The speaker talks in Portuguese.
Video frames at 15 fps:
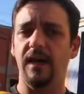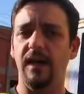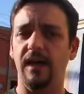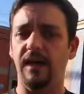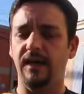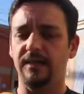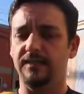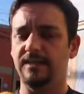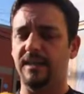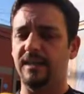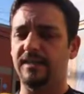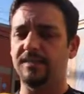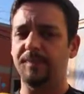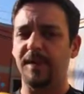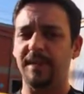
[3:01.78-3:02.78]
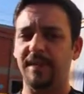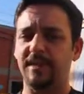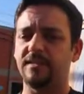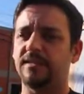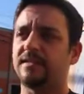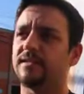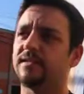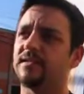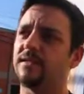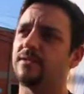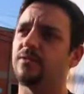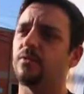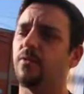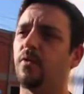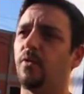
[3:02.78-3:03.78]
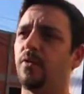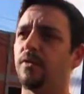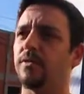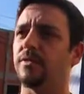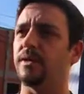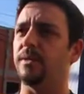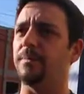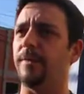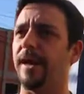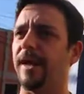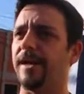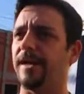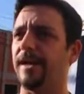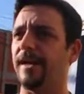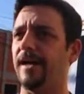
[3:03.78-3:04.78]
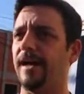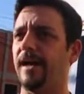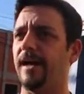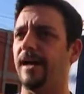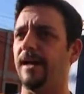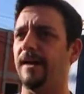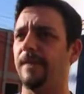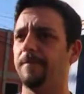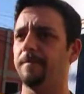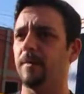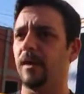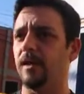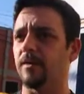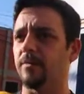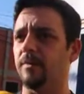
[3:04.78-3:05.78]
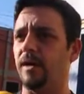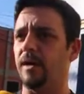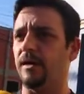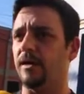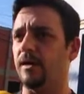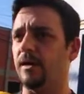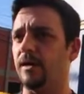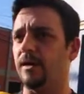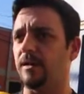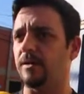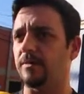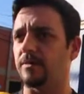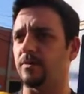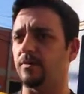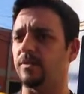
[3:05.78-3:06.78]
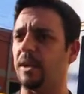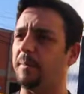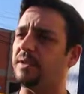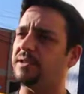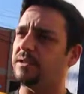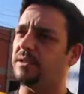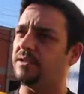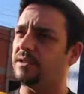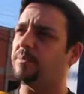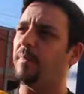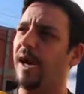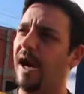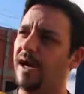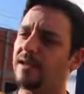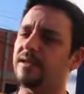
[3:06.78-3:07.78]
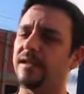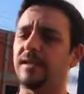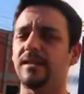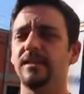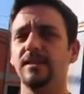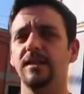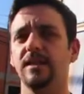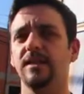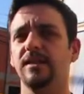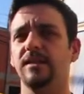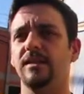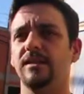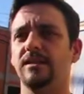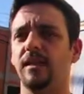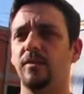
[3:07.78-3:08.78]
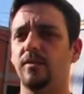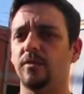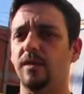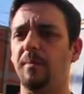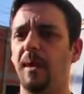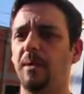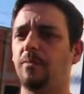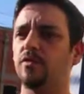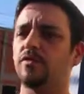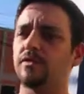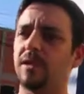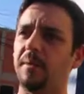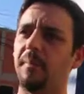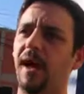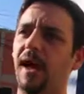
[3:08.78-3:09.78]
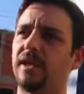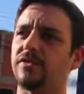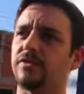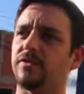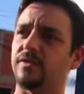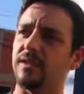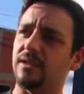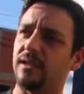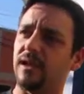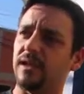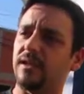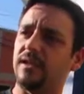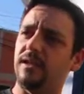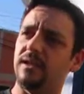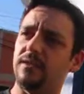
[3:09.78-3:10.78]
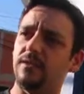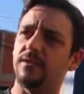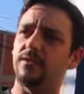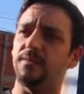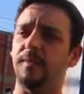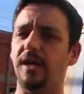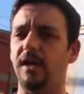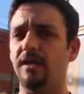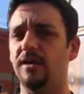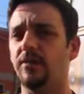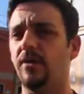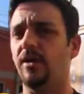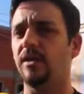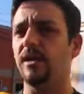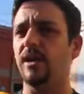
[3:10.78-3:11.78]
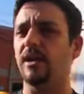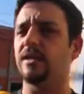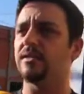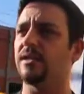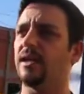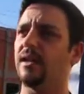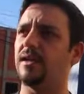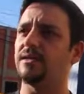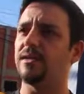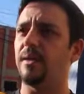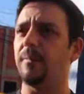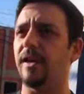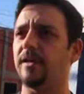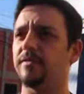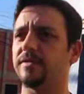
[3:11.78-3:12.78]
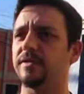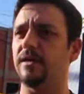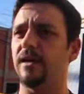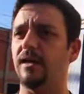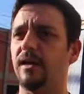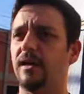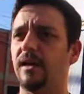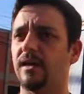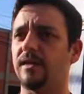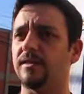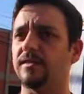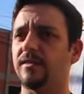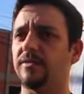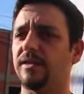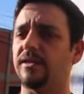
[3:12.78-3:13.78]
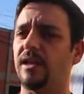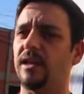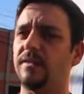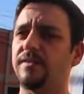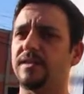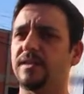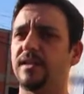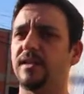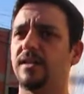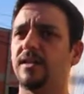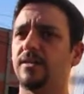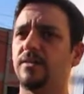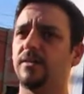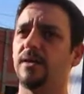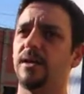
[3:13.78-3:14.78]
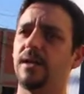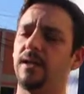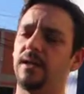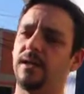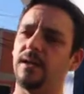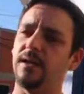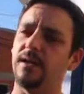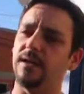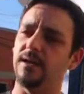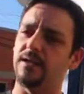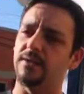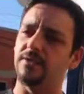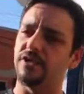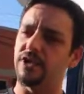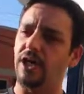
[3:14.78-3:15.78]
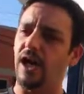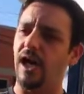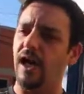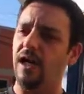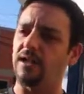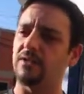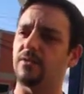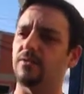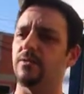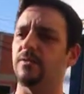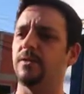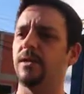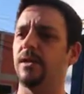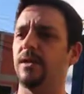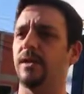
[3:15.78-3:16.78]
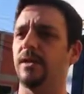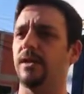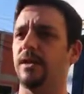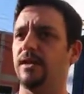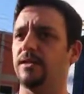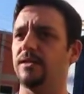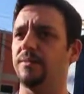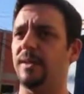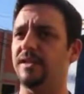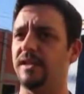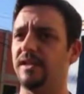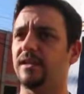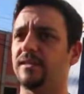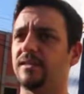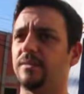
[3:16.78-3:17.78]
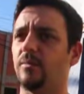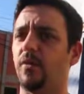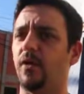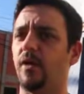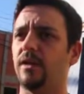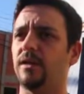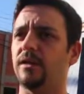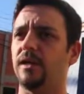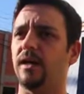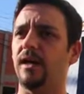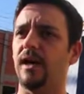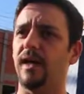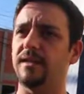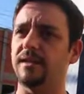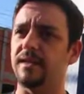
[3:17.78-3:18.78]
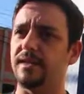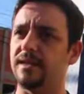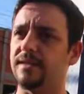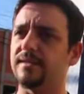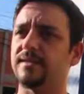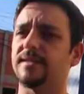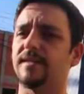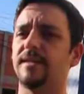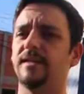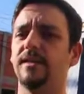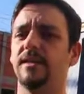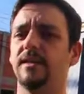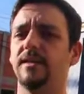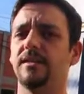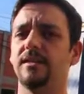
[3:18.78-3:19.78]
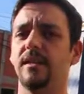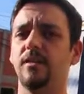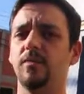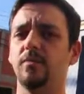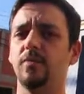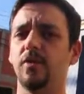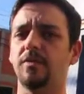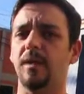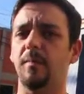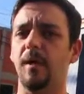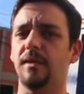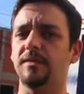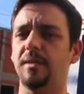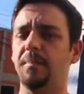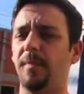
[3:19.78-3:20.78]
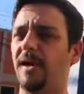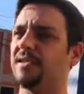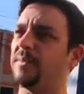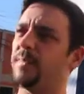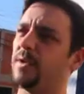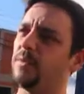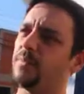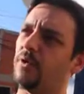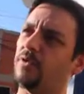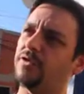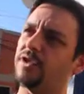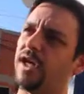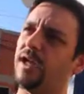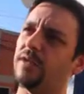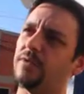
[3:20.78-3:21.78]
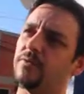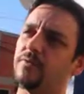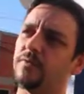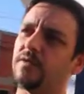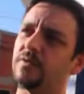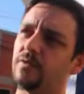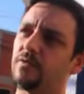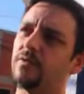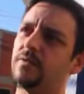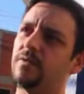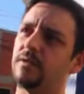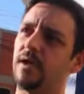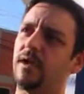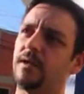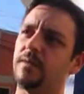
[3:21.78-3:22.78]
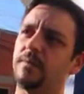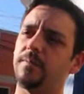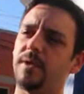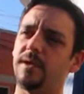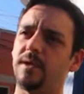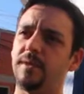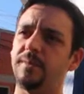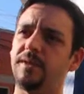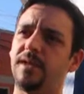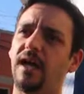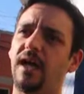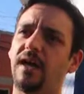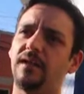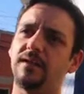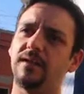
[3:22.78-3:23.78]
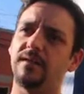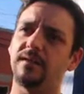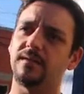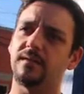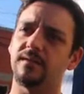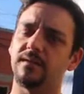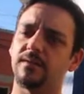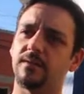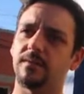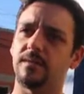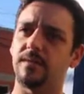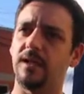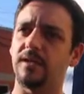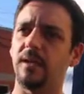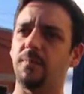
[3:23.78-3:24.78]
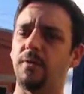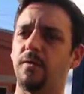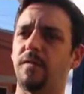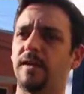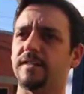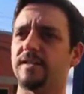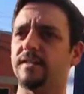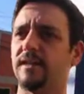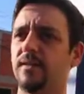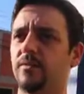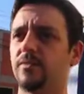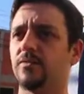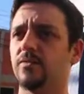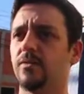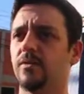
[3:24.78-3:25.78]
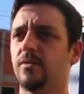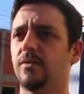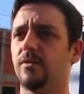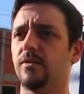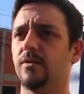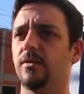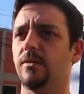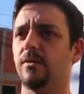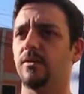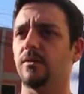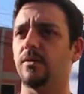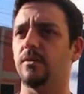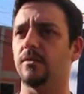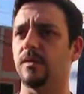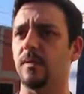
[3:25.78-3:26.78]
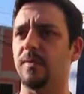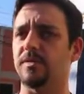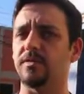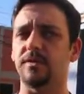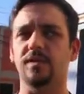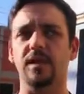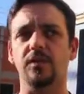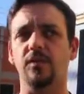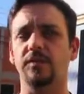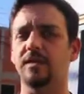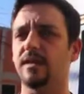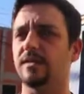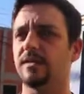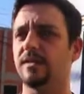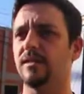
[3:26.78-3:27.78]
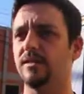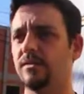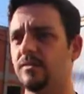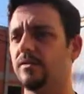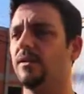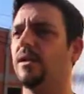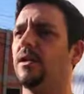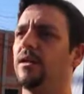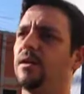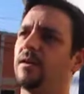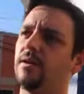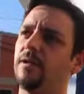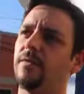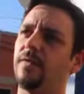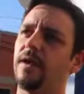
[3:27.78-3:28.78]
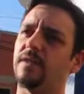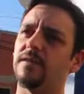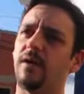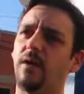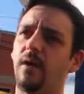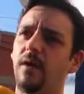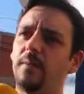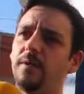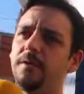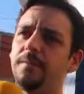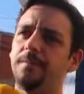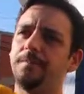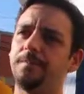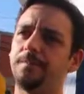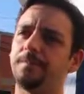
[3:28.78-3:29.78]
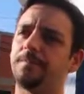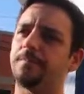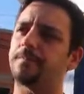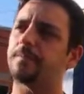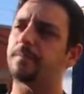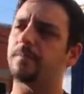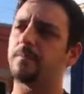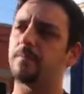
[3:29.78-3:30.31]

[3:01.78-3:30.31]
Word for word: Ah, três paredes assim do muro que pega uma, com tema de, de mar, né? Então eu trabalho muito temático, que nem aqui do, do Paranóia, ela já, já pega o, ah, a questão da televisão, uh, do teatro, ah, de maneira simbólica, a dança. Então, o meu trabalho sempre passa por um projeto, um estudo né, preliminar, ah, tendo a aprovação do, da pessoa que está contratando, eu faço a obra. É importante